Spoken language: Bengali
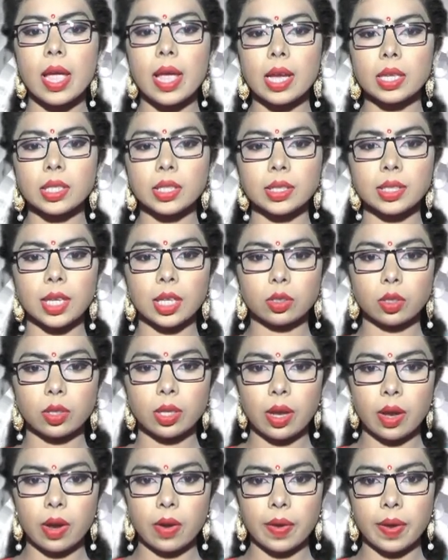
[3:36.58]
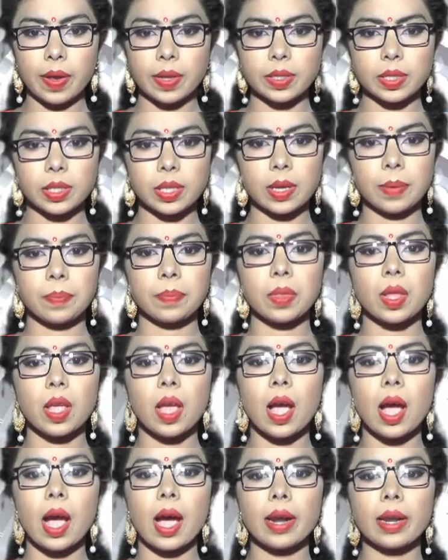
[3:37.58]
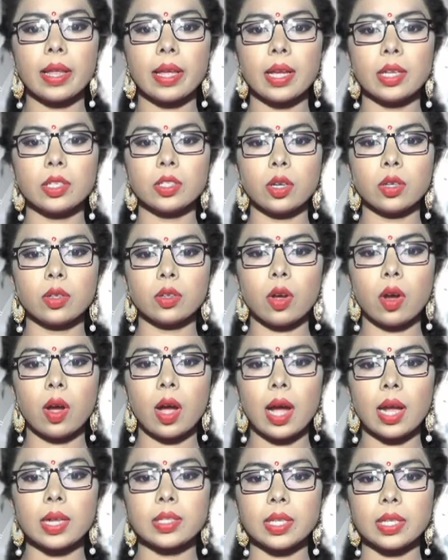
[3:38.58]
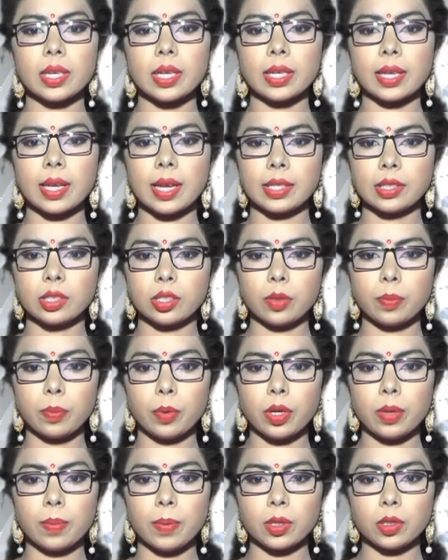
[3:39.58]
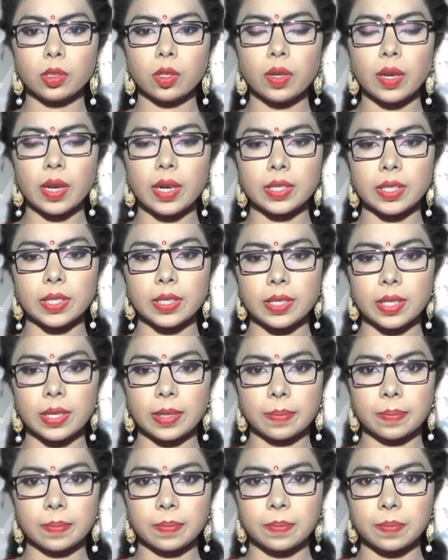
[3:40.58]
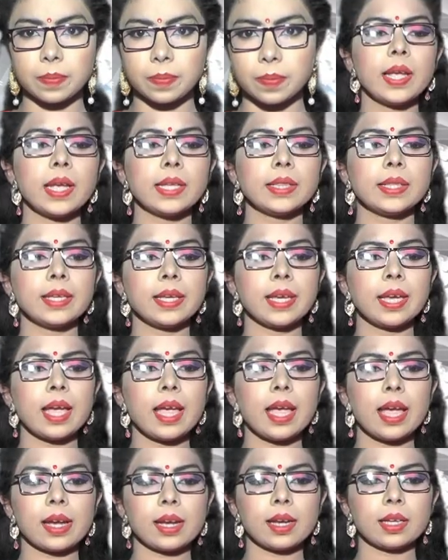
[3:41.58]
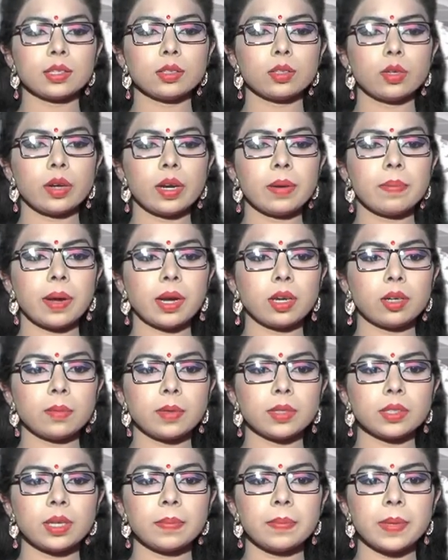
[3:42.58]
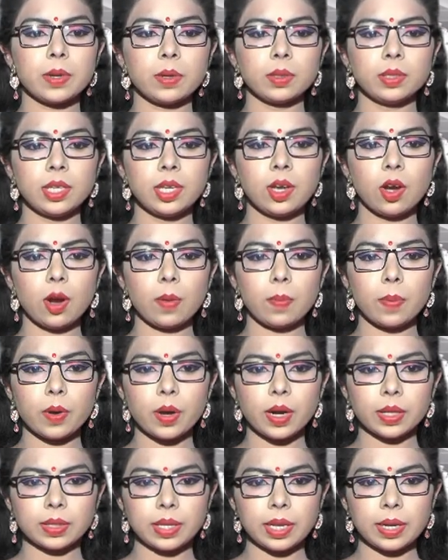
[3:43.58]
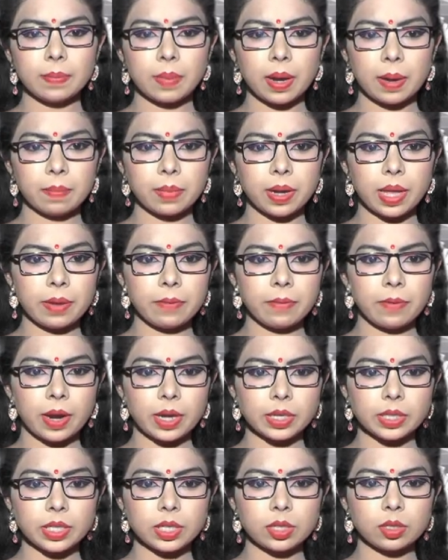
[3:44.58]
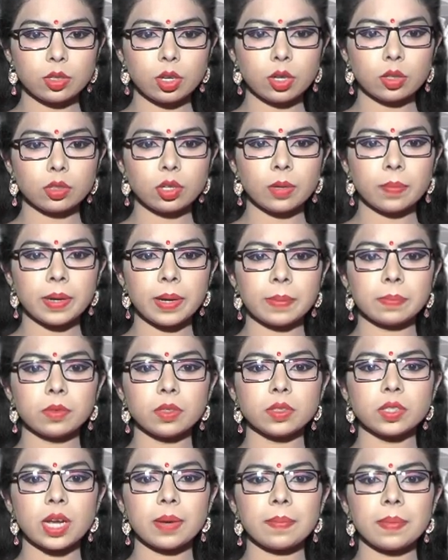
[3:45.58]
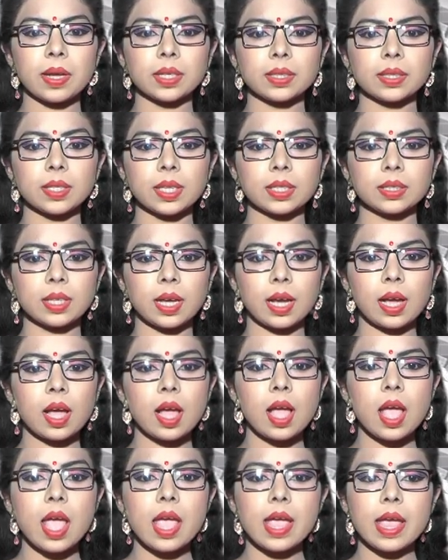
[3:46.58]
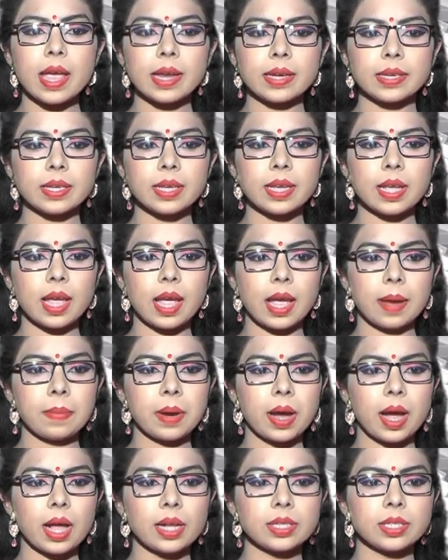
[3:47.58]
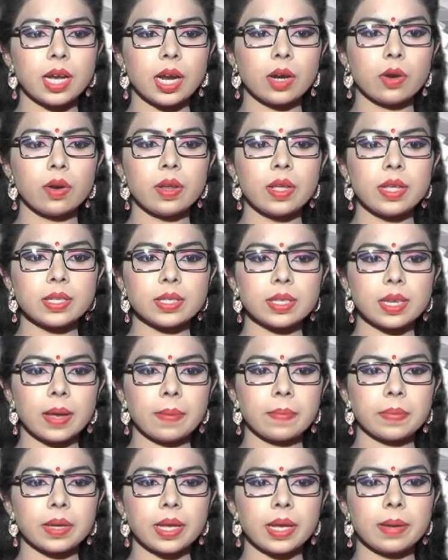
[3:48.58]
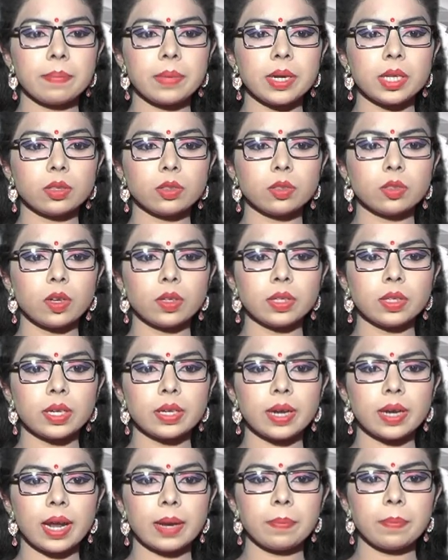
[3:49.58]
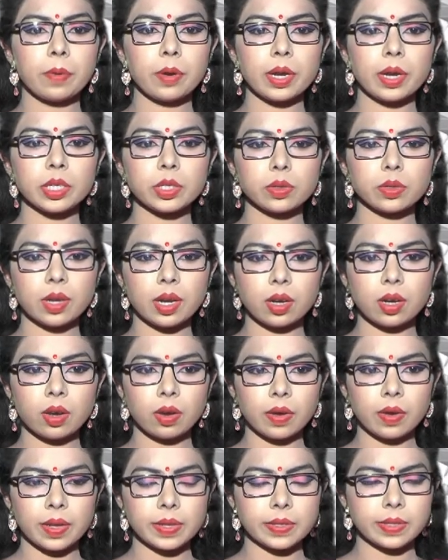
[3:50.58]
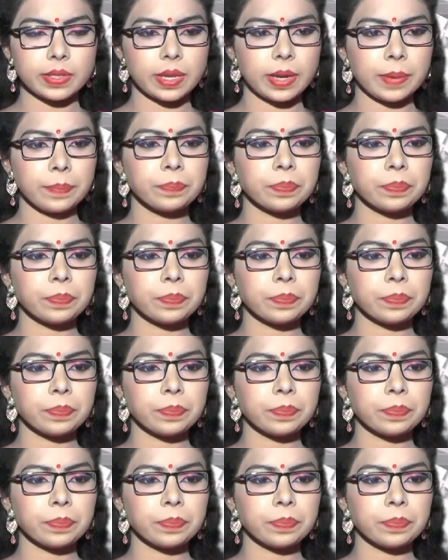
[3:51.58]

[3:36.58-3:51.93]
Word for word: এ সিদ্ধান্ত নেওয়া হয়েছে আর এজন্য আজানের ক্ষেত্রেও পরিবর্তন এসেছে এদিকে একাত্তরে মানবতা বিরোধী অপরাধের মামলায় ফাঁসির দণ্ডপ্রাপ্ত জামায়াত নেতা এটিএম আজহারুল ইসলামকে মৃত্যুদণ্ডের রায় পরে শোনানো হয়েছে